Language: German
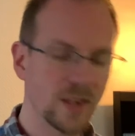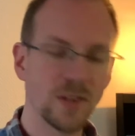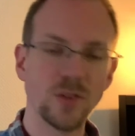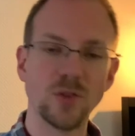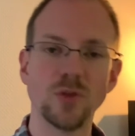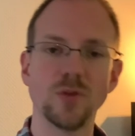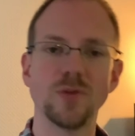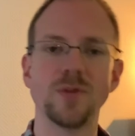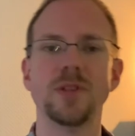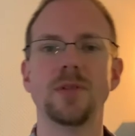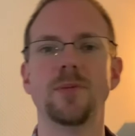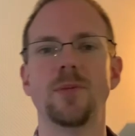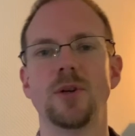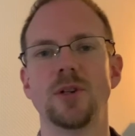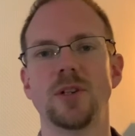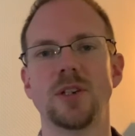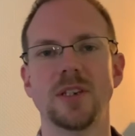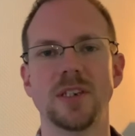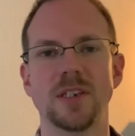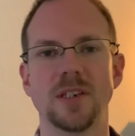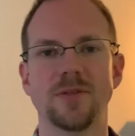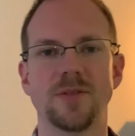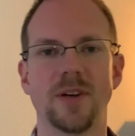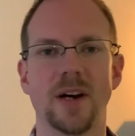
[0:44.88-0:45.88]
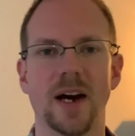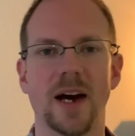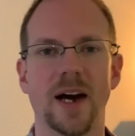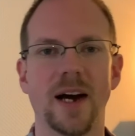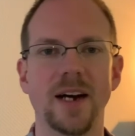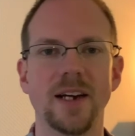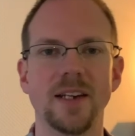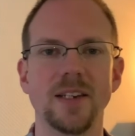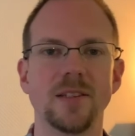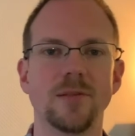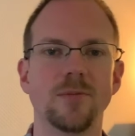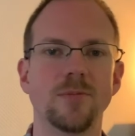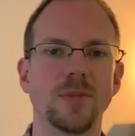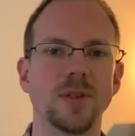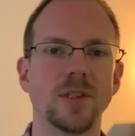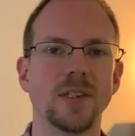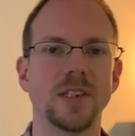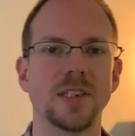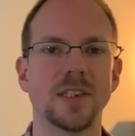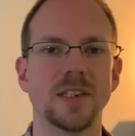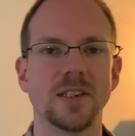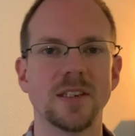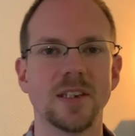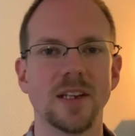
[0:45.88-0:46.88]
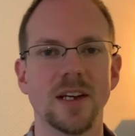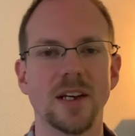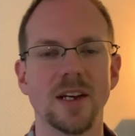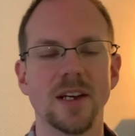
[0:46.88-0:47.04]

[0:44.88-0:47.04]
Zu viel möchte ich nicht verraten. Ein bisschen